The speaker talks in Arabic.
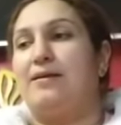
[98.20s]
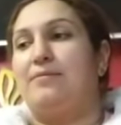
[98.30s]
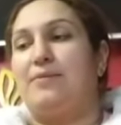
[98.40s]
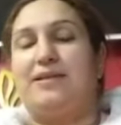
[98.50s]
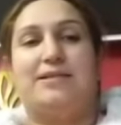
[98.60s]

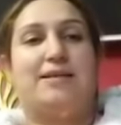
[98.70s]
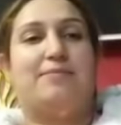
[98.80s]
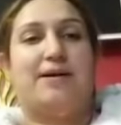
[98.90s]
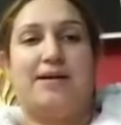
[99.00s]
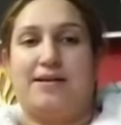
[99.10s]
الحين
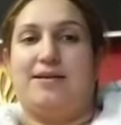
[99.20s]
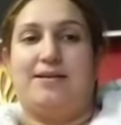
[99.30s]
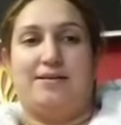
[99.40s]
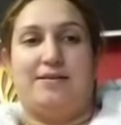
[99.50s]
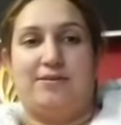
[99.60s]
دابا
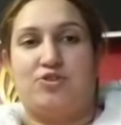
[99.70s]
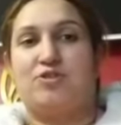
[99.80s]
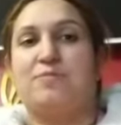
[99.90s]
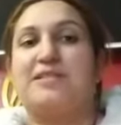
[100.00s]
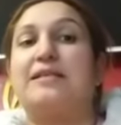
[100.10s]

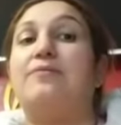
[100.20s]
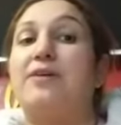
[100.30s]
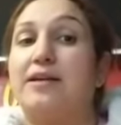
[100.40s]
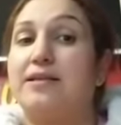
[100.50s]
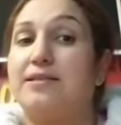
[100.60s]
جيت من
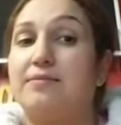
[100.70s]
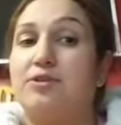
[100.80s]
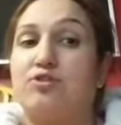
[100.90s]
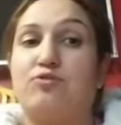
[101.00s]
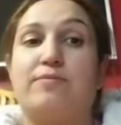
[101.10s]
السفر قلت دابا
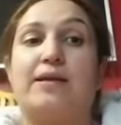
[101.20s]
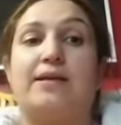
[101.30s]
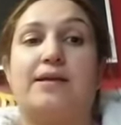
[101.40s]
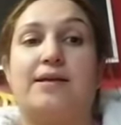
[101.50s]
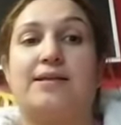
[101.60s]
شي يومين
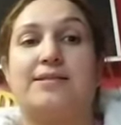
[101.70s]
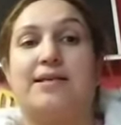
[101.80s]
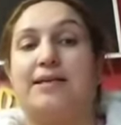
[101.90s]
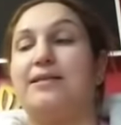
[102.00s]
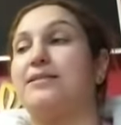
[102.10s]

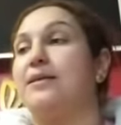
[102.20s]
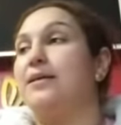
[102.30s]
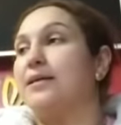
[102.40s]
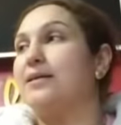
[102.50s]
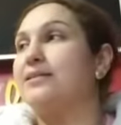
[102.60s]
ارتاحيت
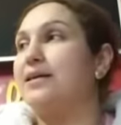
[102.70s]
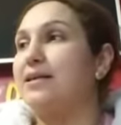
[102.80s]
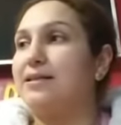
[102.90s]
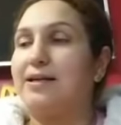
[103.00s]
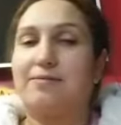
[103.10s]
قلت ارا
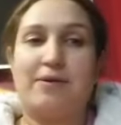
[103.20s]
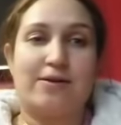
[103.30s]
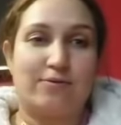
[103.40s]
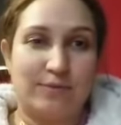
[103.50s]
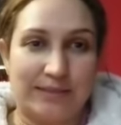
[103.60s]
نضحك
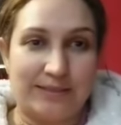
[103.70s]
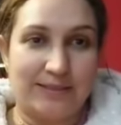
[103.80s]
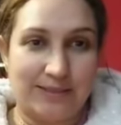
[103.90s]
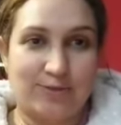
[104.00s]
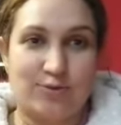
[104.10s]
معكم
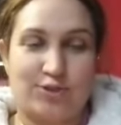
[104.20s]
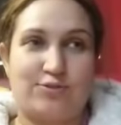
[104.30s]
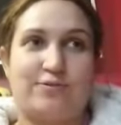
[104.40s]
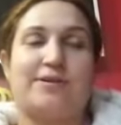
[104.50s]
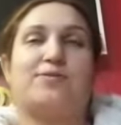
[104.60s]
نضحكوا شي
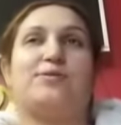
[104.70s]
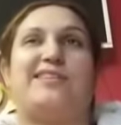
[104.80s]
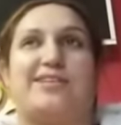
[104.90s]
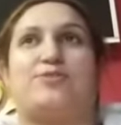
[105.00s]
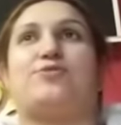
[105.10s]
شويه
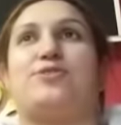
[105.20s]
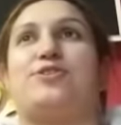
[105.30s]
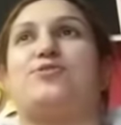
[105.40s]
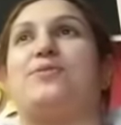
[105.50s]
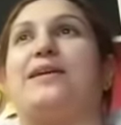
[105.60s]
وندردشوا شي
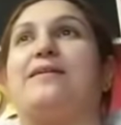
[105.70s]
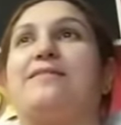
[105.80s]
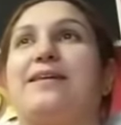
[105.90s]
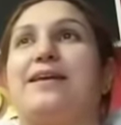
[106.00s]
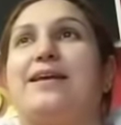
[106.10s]
شويه
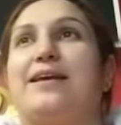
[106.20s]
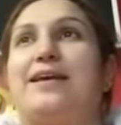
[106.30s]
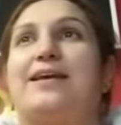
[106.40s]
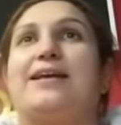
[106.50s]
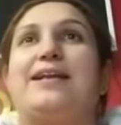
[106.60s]

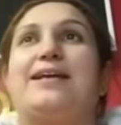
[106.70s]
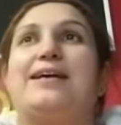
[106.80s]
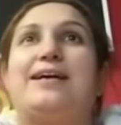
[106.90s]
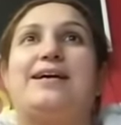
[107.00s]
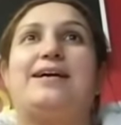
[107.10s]
قال لك
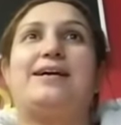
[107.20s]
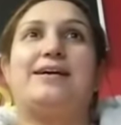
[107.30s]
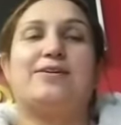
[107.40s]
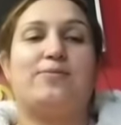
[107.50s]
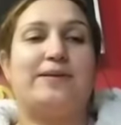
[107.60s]

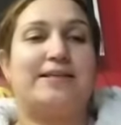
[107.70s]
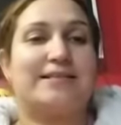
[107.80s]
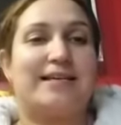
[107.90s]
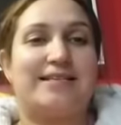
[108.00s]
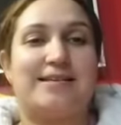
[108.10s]
آه، كبيدات
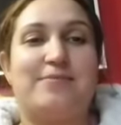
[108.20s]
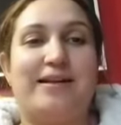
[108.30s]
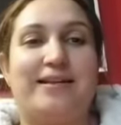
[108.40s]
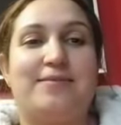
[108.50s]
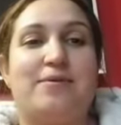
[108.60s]
جالسه مع
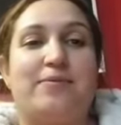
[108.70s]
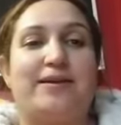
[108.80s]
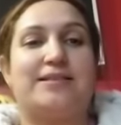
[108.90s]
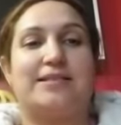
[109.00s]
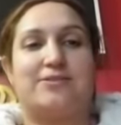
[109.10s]
عليا ما
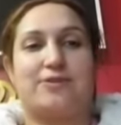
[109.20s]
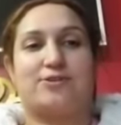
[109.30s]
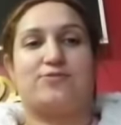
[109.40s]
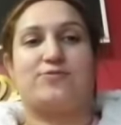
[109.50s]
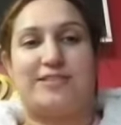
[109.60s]
بيا تنتفرج
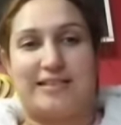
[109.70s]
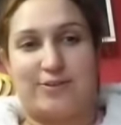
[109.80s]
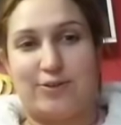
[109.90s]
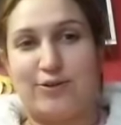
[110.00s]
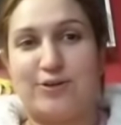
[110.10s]
في تيك
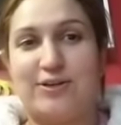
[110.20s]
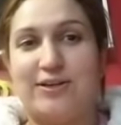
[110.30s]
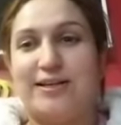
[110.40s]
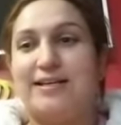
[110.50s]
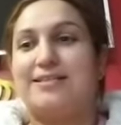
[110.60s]
توك
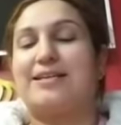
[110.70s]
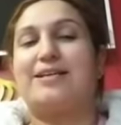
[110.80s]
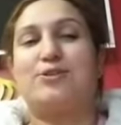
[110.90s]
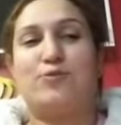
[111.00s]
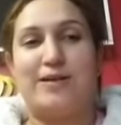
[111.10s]
حتى
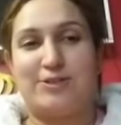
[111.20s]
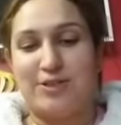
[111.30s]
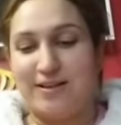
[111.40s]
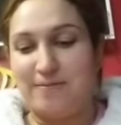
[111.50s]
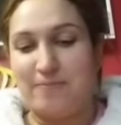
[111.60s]
كنتفاجئ